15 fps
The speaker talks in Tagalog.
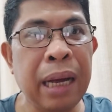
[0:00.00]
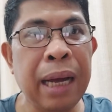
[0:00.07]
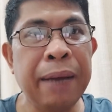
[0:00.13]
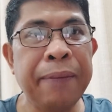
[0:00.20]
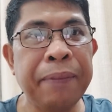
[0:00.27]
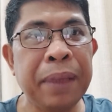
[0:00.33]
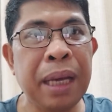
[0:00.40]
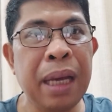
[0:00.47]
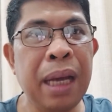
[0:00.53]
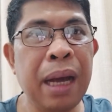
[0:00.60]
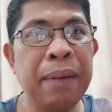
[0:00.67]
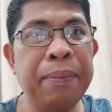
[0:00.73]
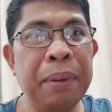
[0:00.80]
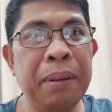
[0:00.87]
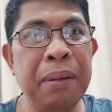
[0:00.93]
niya. Kaya
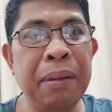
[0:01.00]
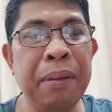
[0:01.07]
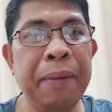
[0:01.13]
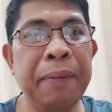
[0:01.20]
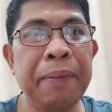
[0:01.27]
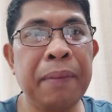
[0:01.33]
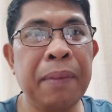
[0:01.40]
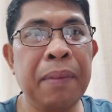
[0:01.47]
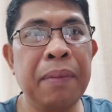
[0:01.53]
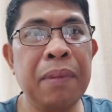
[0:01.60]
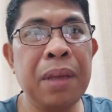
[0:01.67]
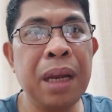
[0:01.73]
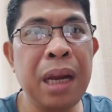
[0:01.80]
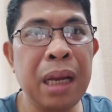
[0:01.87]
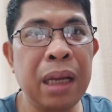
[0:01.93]
nga po,
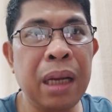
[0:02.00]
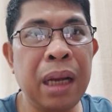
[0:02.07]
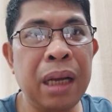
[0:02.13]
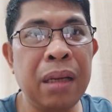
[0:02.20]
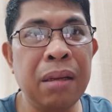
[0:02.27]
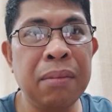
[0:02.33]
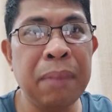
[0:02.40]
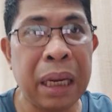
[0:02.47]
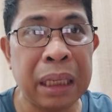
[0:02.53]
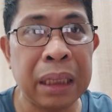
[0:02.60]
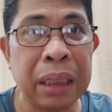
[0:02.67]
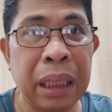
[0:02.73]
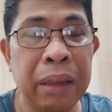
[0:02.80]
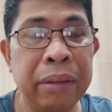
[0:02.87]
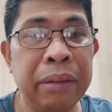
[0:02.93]
dineclare yung
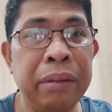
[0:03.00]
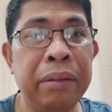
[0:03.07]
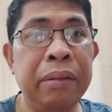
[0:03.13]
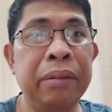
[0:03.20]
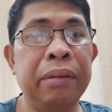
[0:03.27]
martial law.